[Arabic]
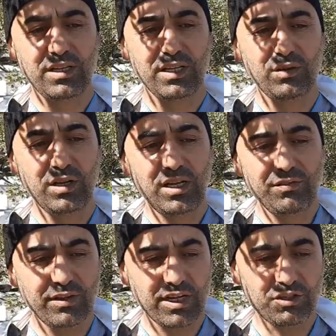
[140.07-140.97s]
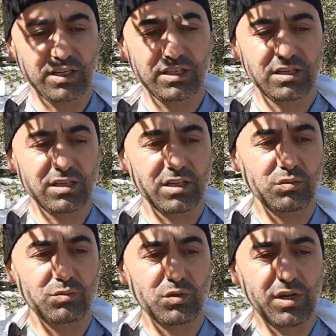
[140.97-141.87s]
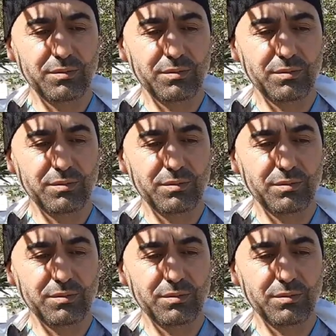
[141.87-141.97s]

هذا وهلا الفرش على الإطارات وأمور